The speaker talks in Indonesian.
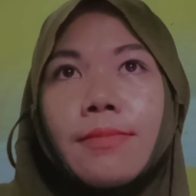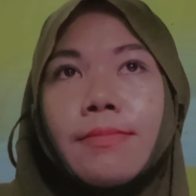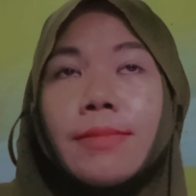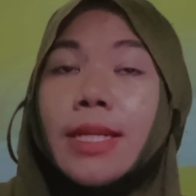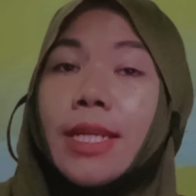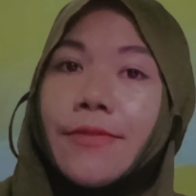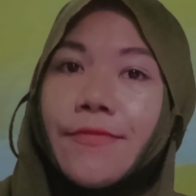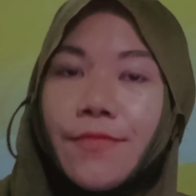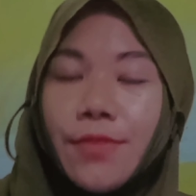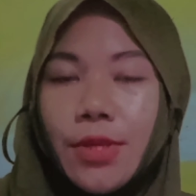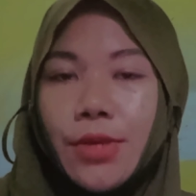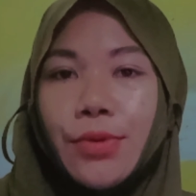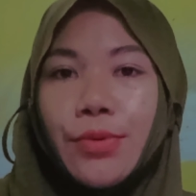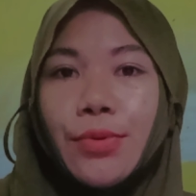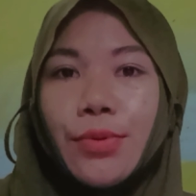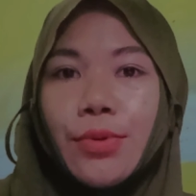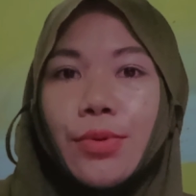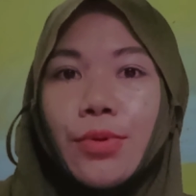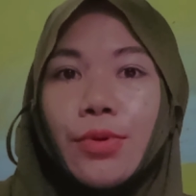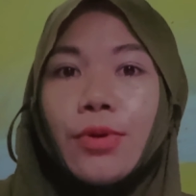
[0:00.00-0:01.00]

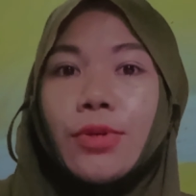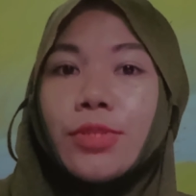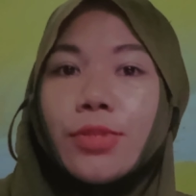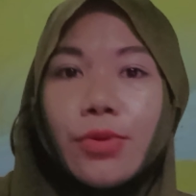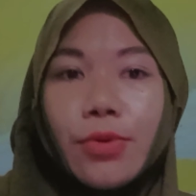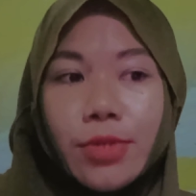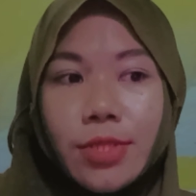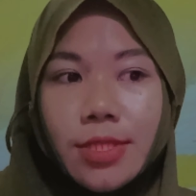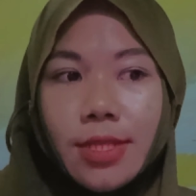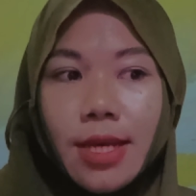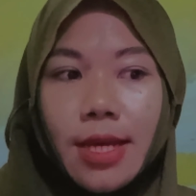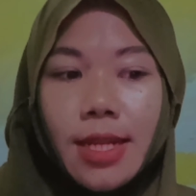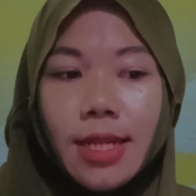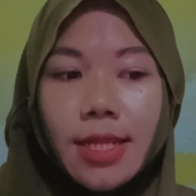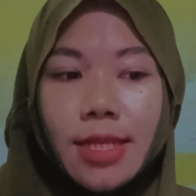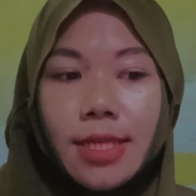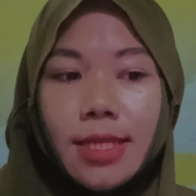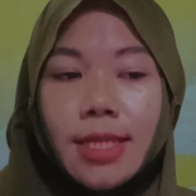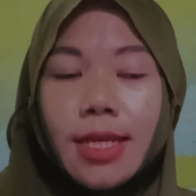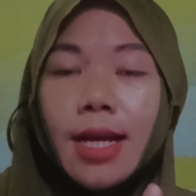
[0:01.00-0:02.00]
mereview
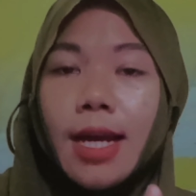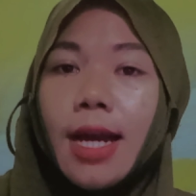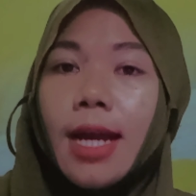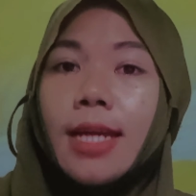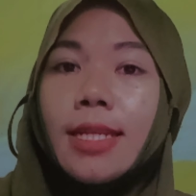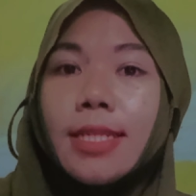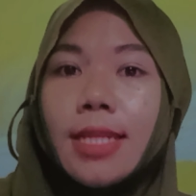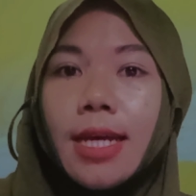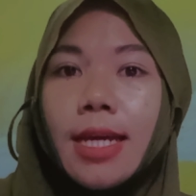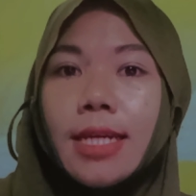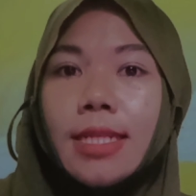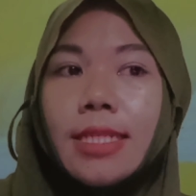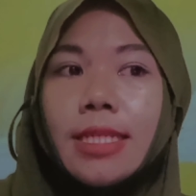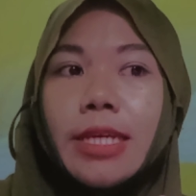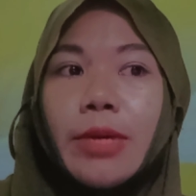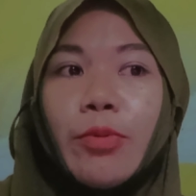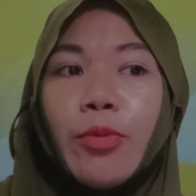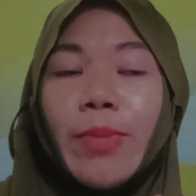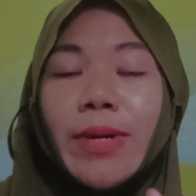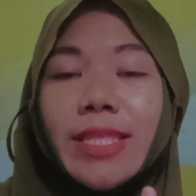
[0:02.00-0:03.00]
kos-kosan yang ada di
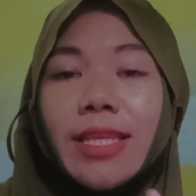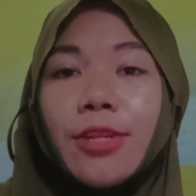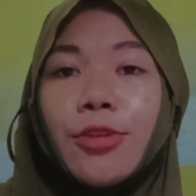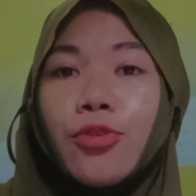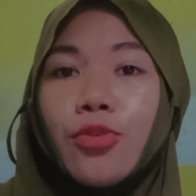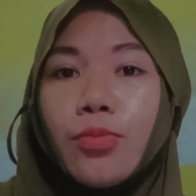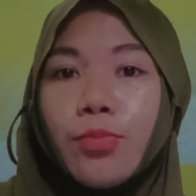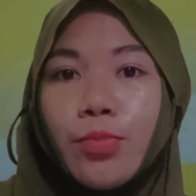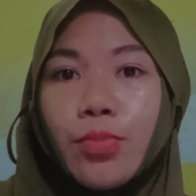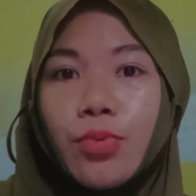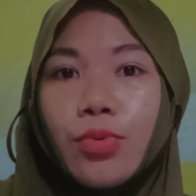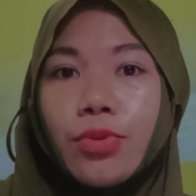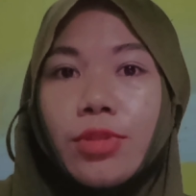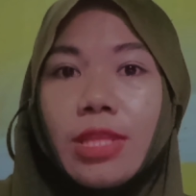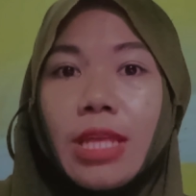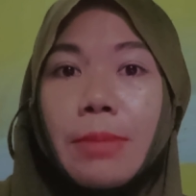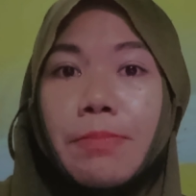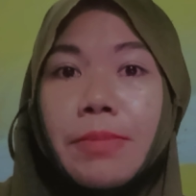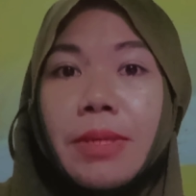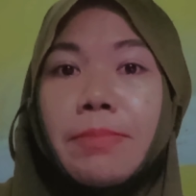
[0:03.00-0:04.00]
Kabupaten Dompu
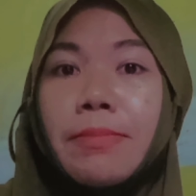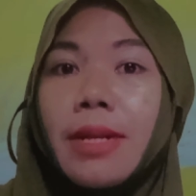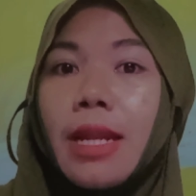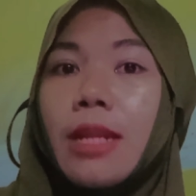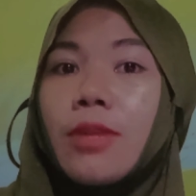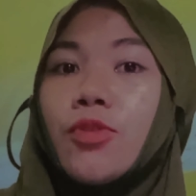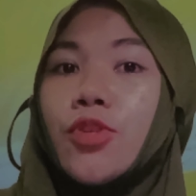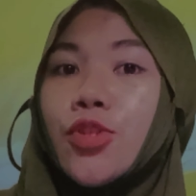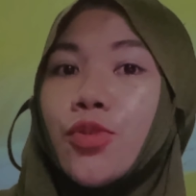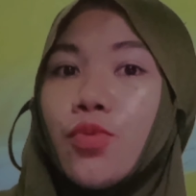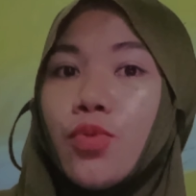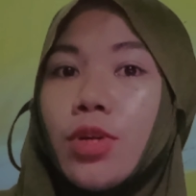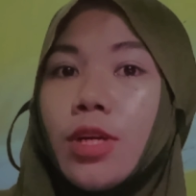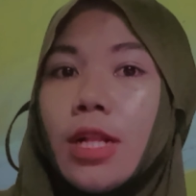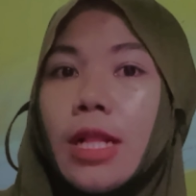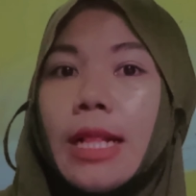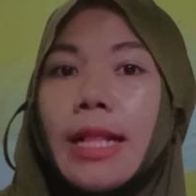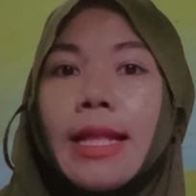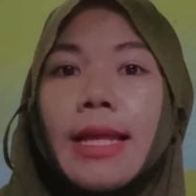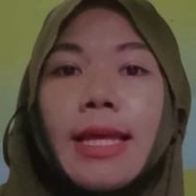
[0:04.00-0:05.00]
tapi melalui
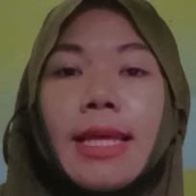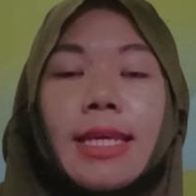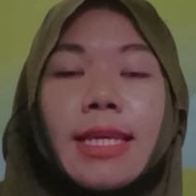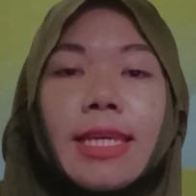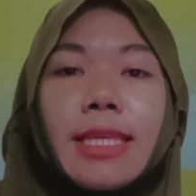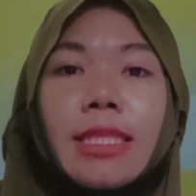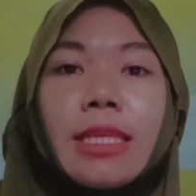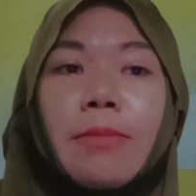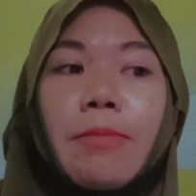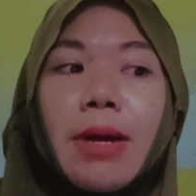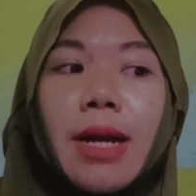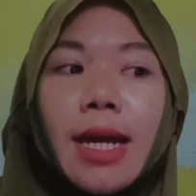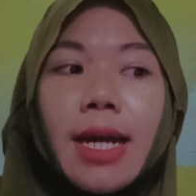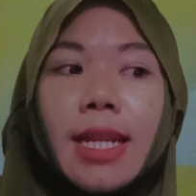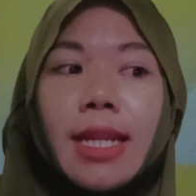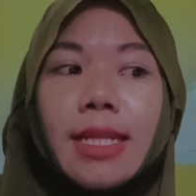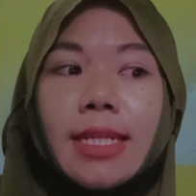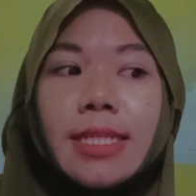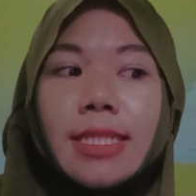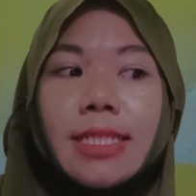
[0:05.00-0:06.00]
Google. Kita
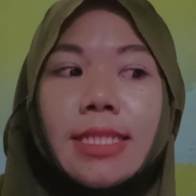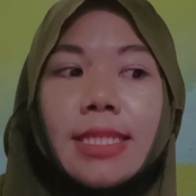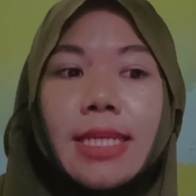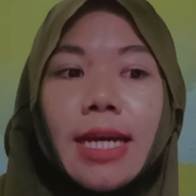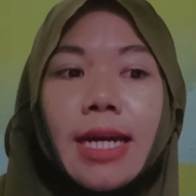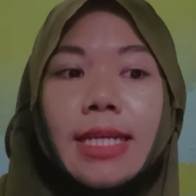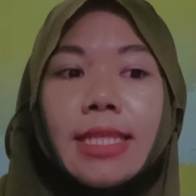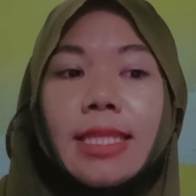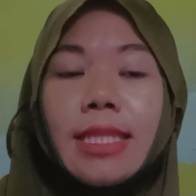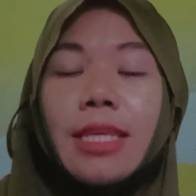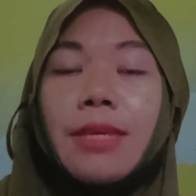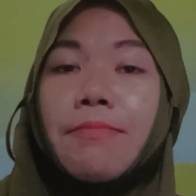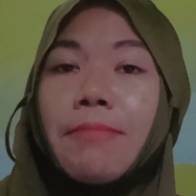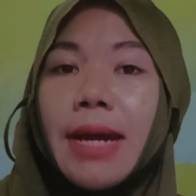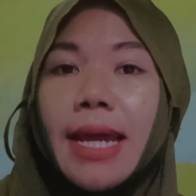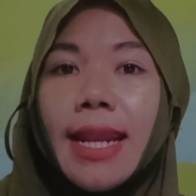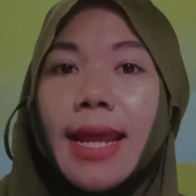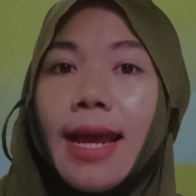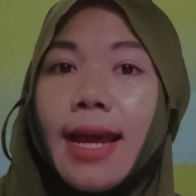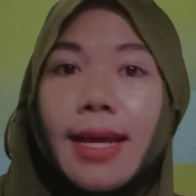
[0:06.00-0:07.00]
bakalan lihat di
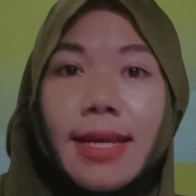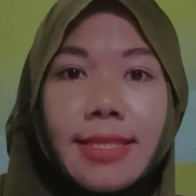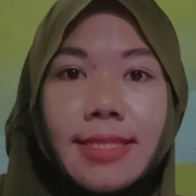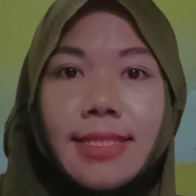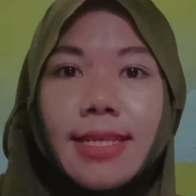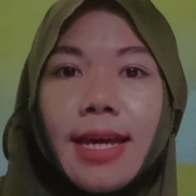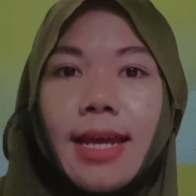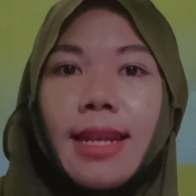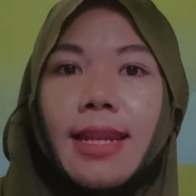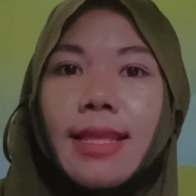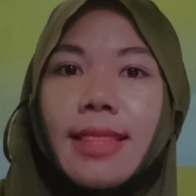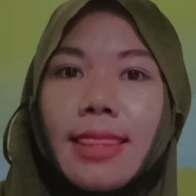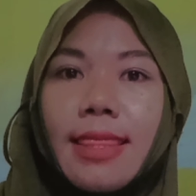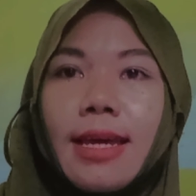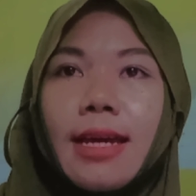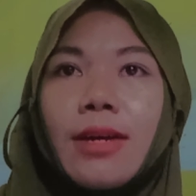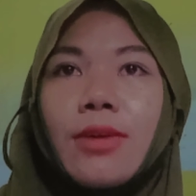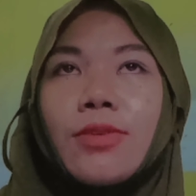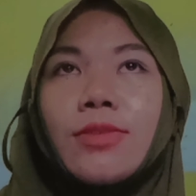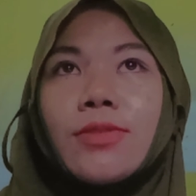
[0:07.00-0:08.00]
mana aja
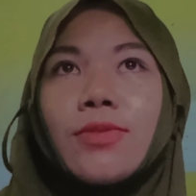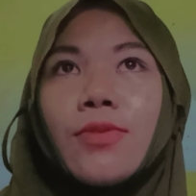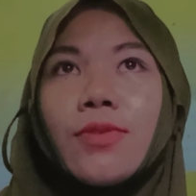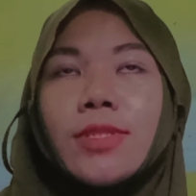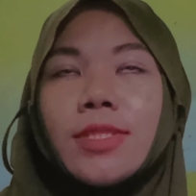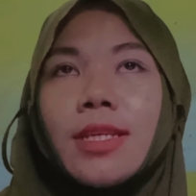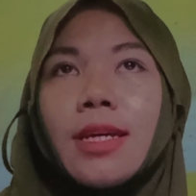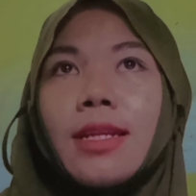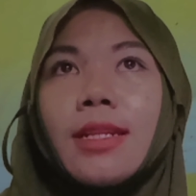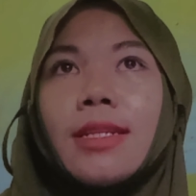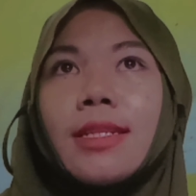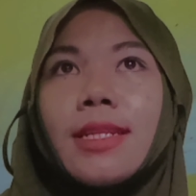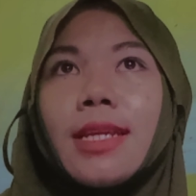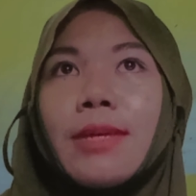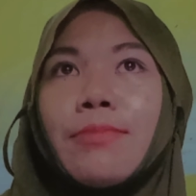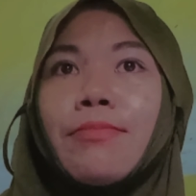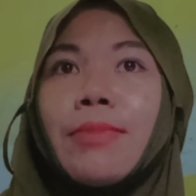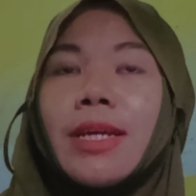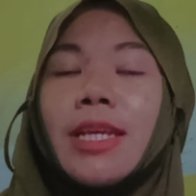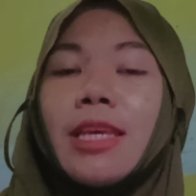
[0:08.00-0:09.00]
letak kos-kosan
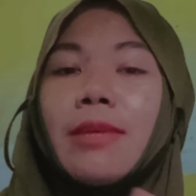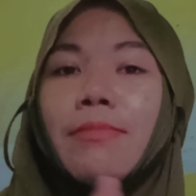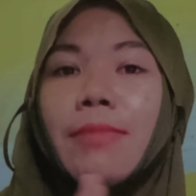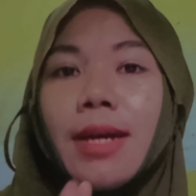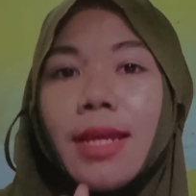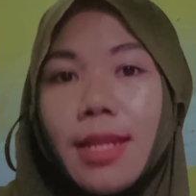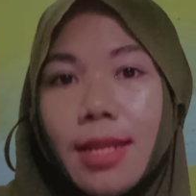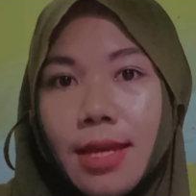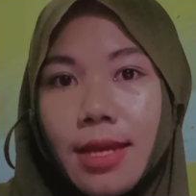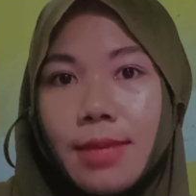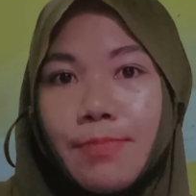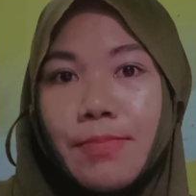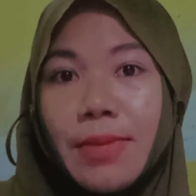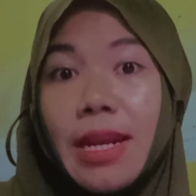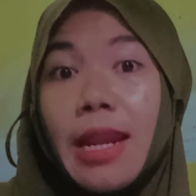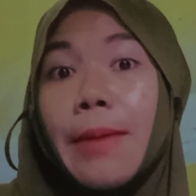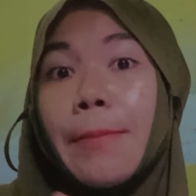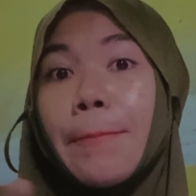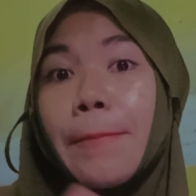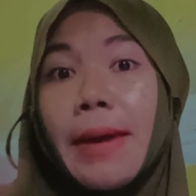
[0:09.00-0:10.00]
dan bagaimana
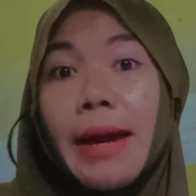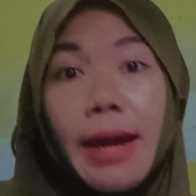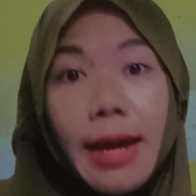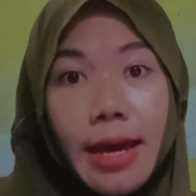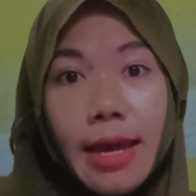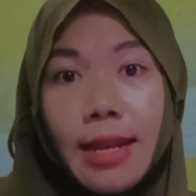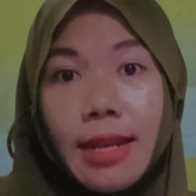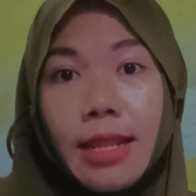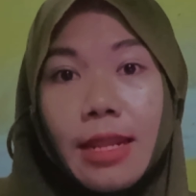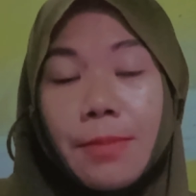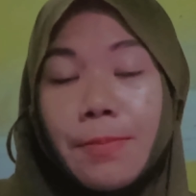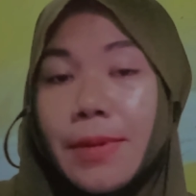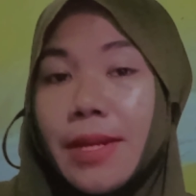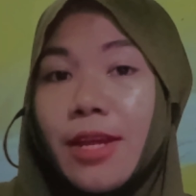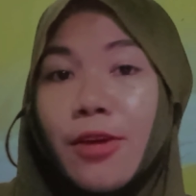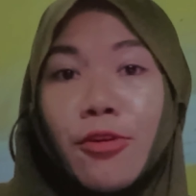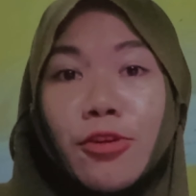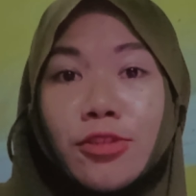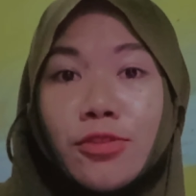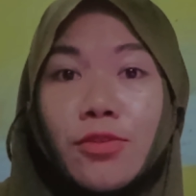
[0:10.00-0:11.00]
penampakan
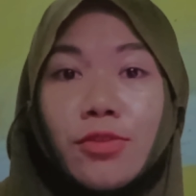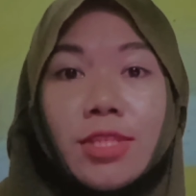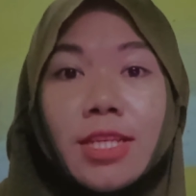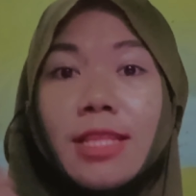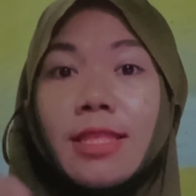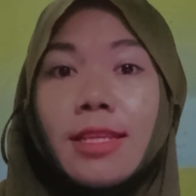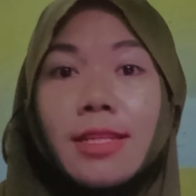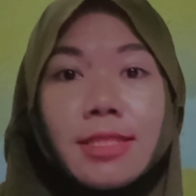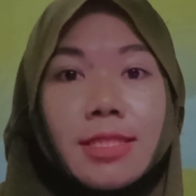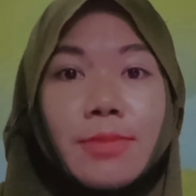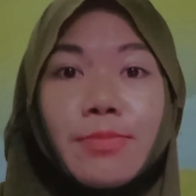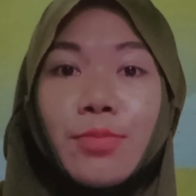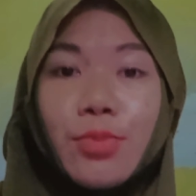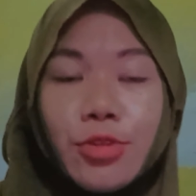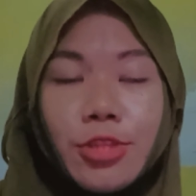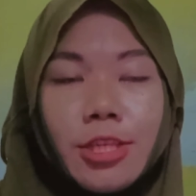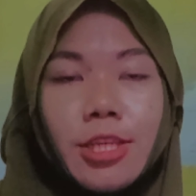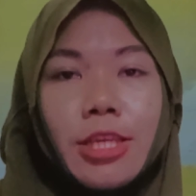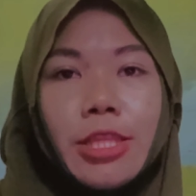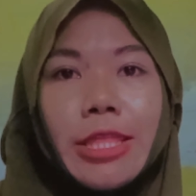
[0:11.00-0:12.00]
daripada kos-kosan
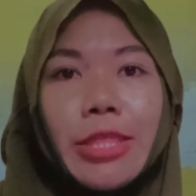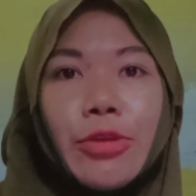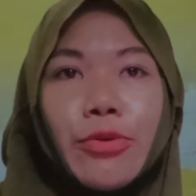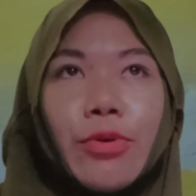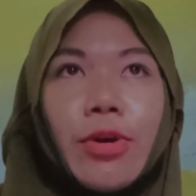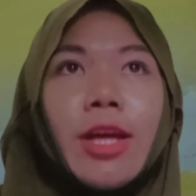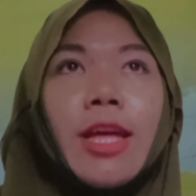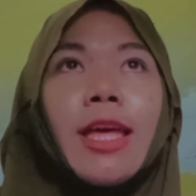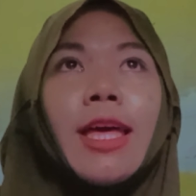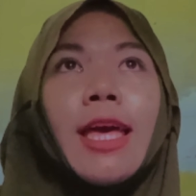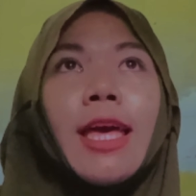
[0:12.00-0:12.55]
tersebut gitu.